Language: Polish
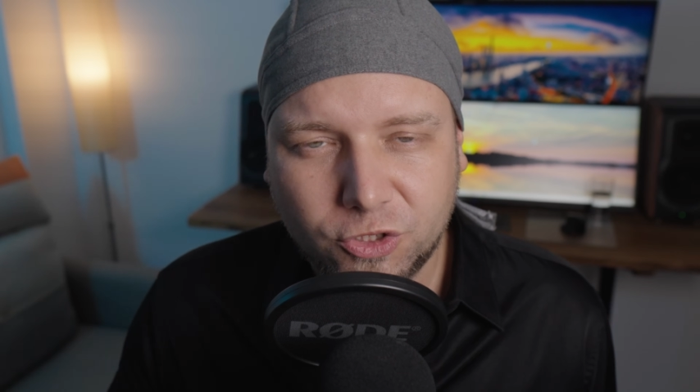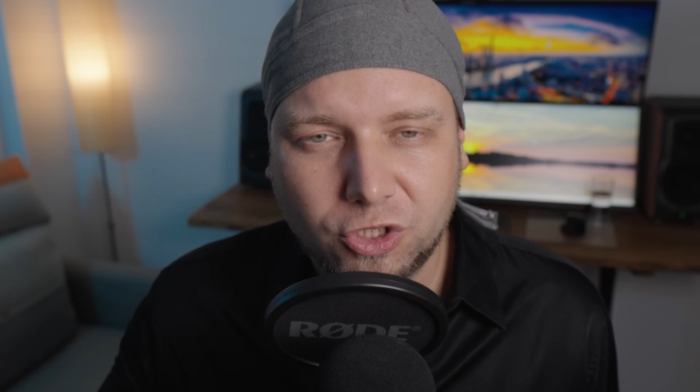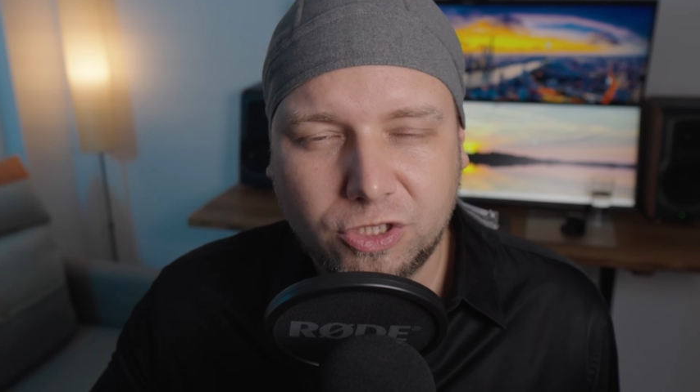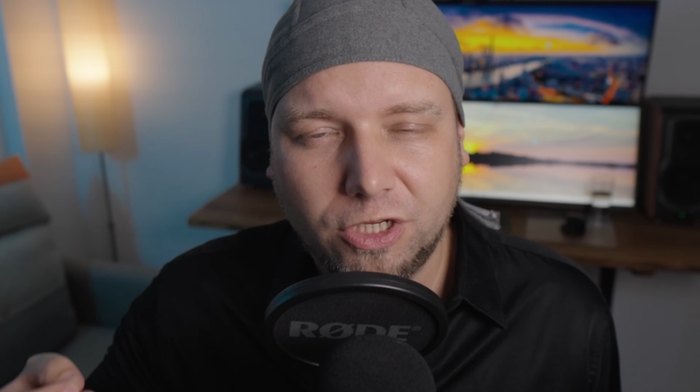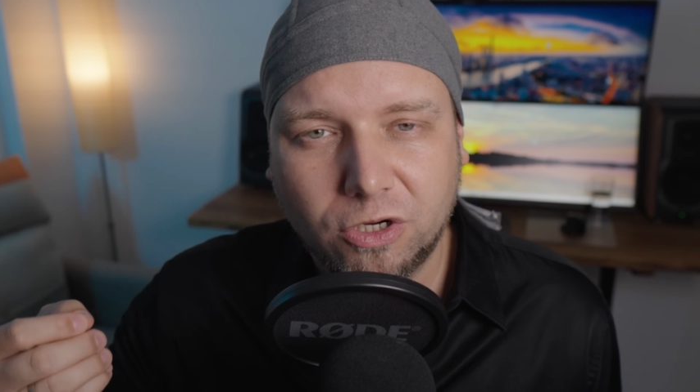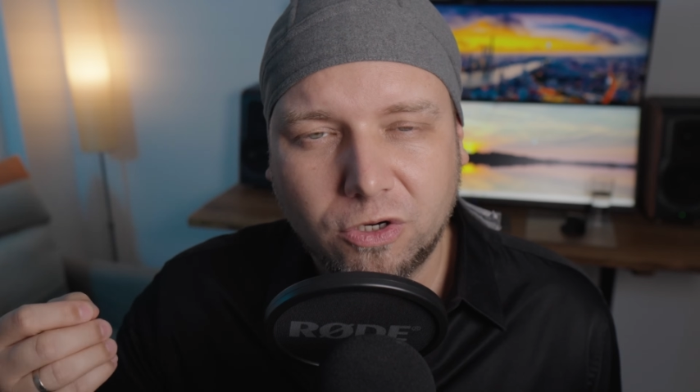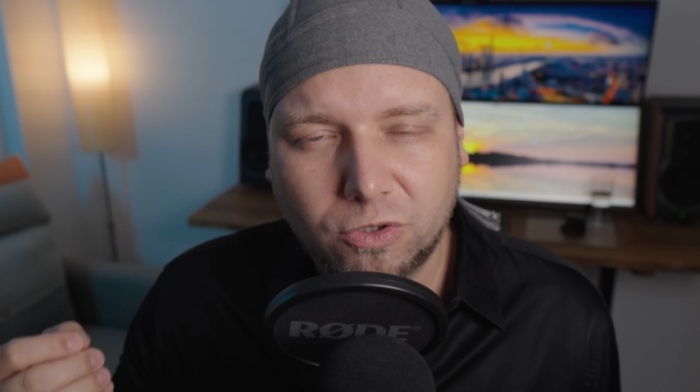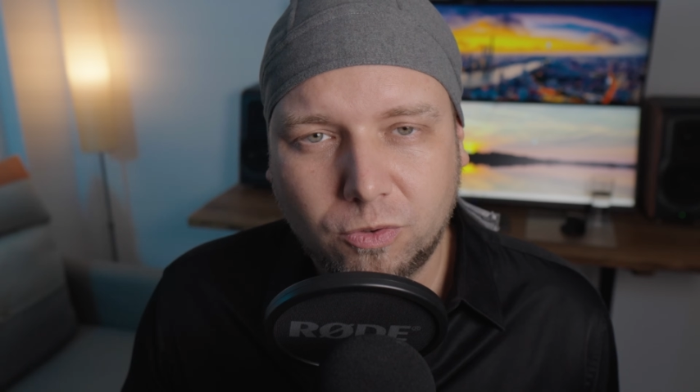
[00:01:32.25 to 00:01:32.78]

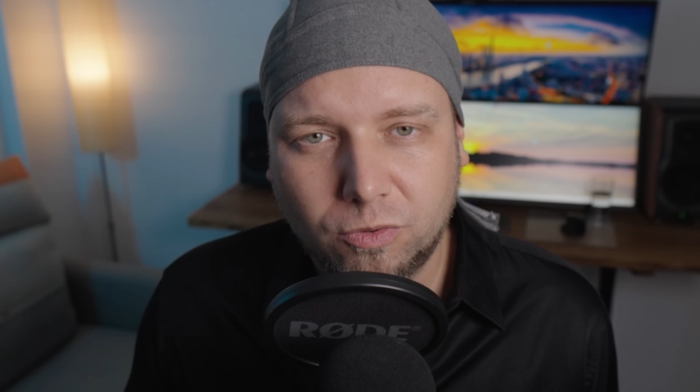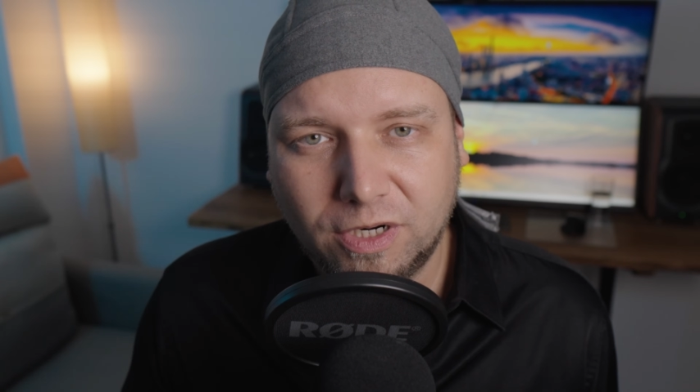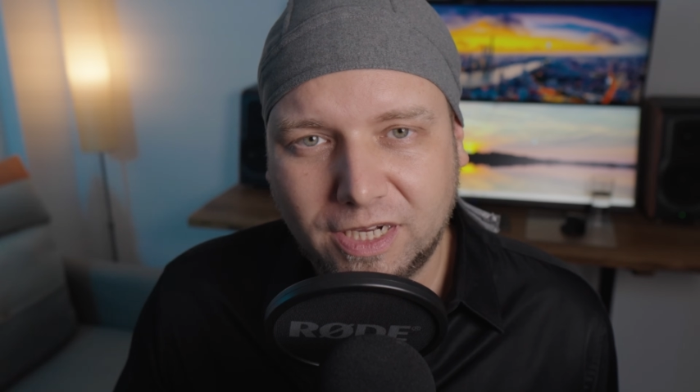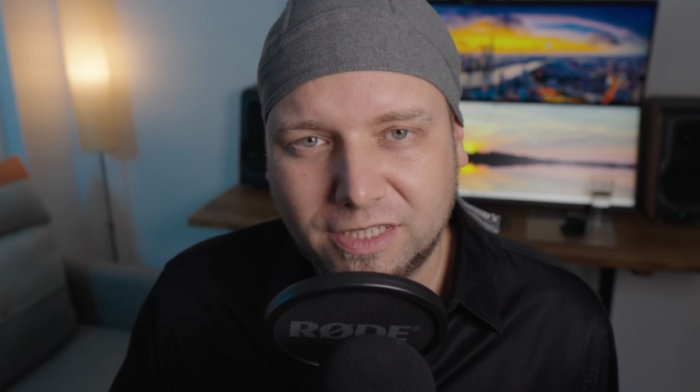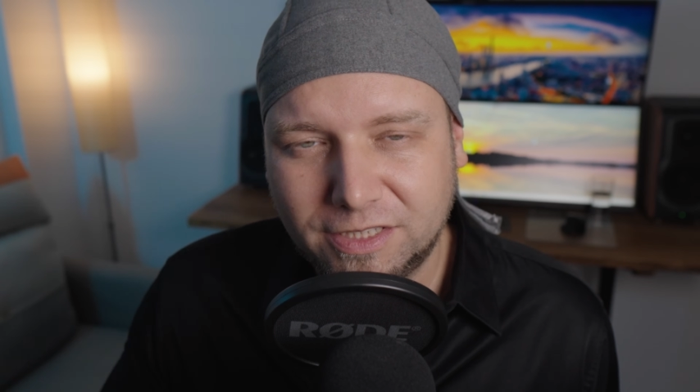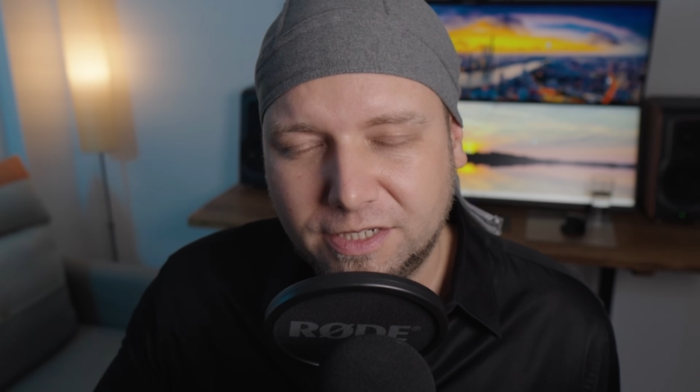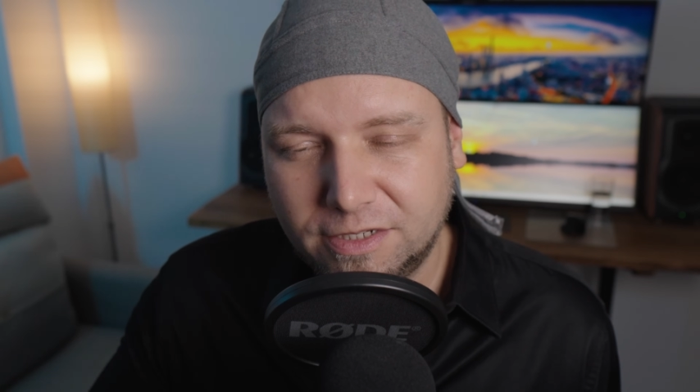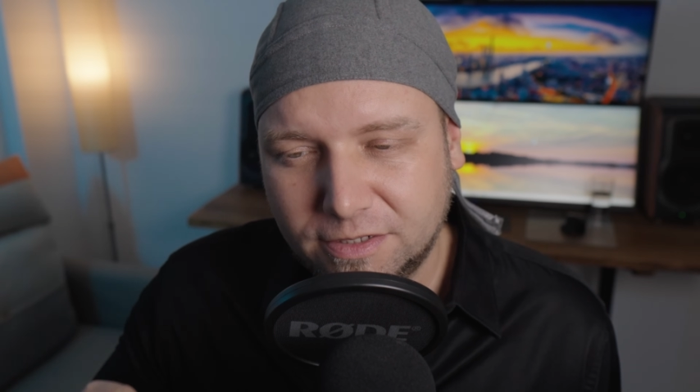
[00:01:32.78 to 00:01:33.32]
czyli
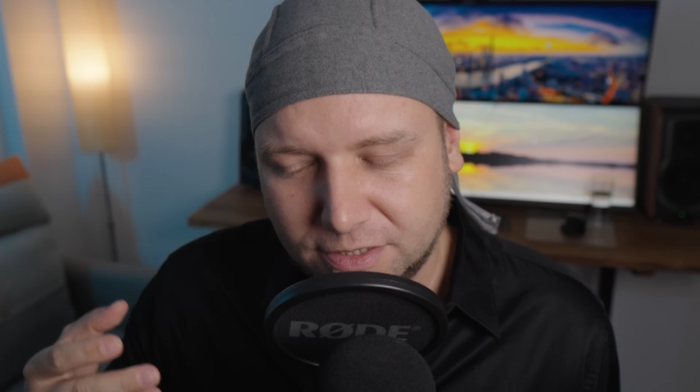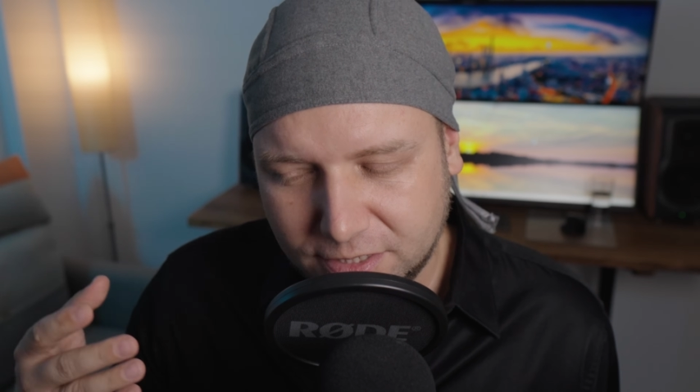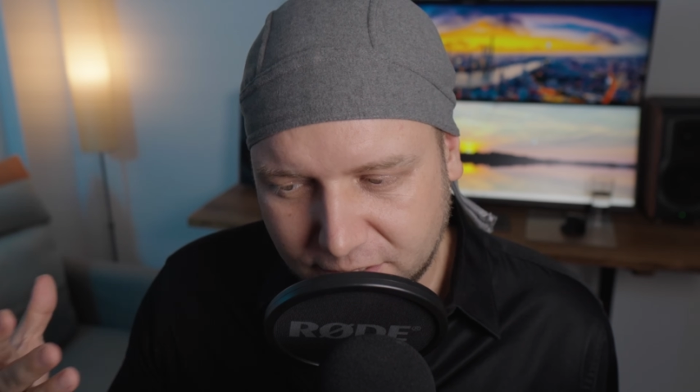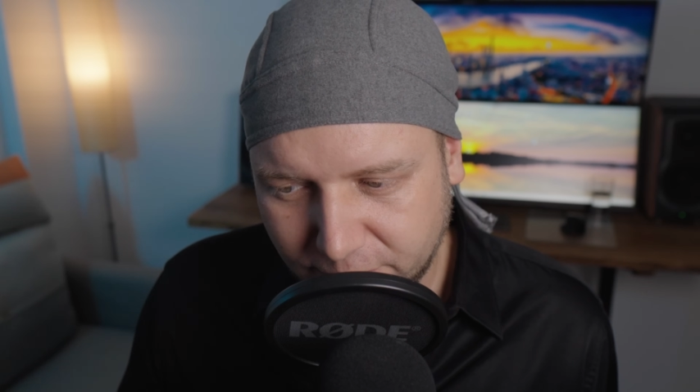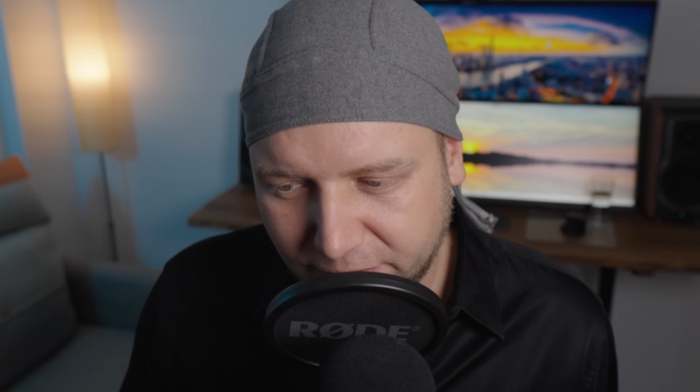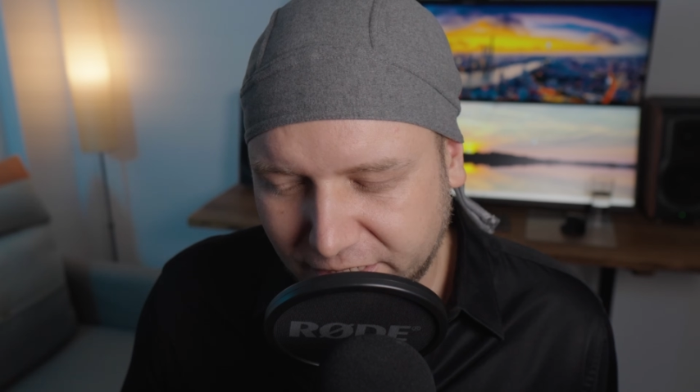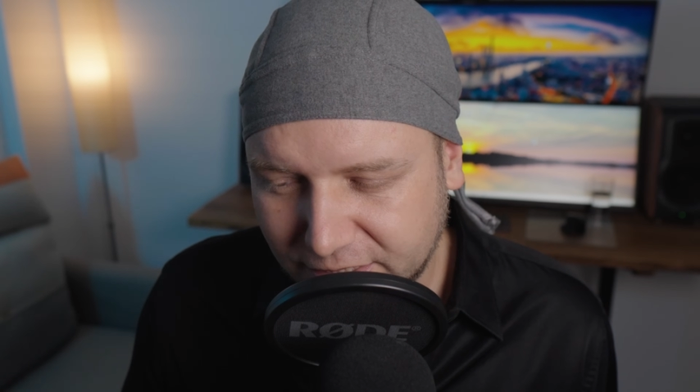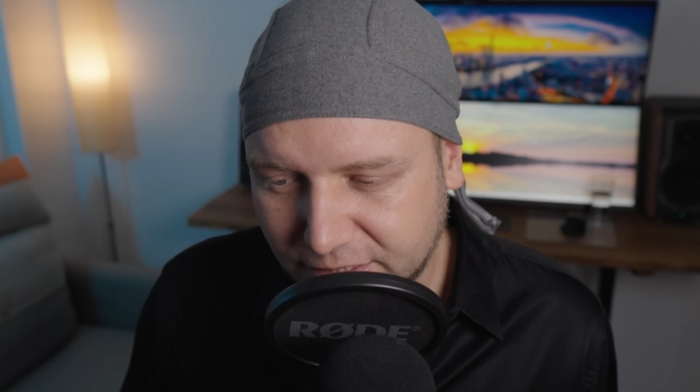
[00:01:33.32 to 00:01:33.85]
okulary
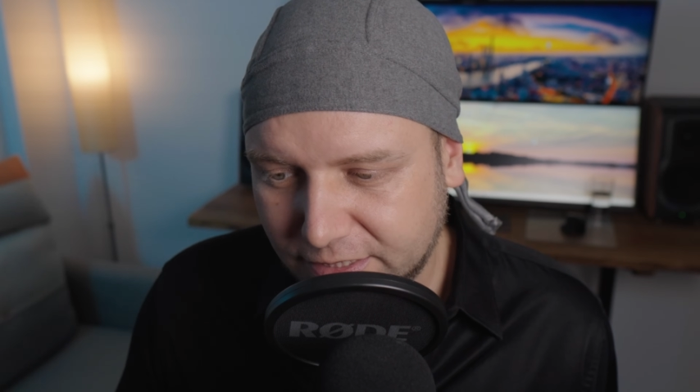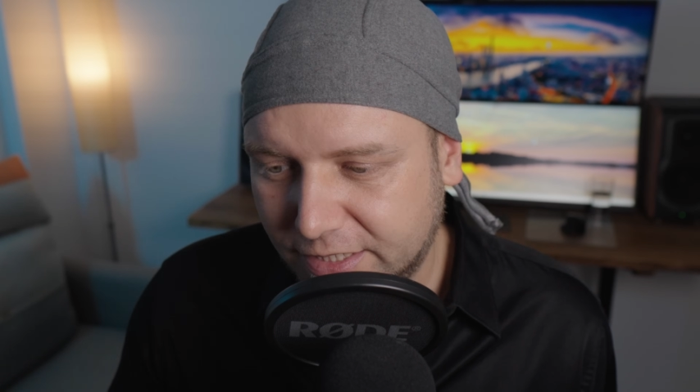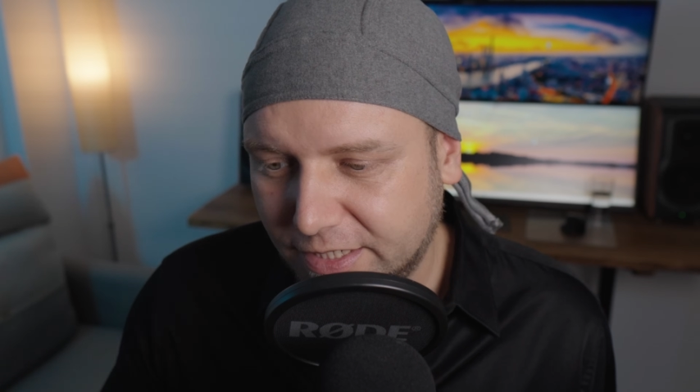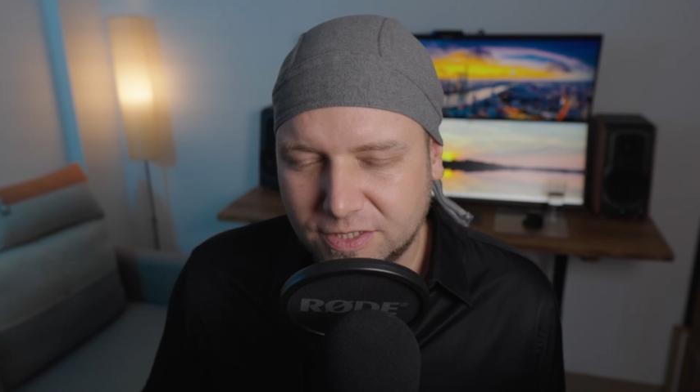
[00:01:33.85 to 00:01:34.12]
smart.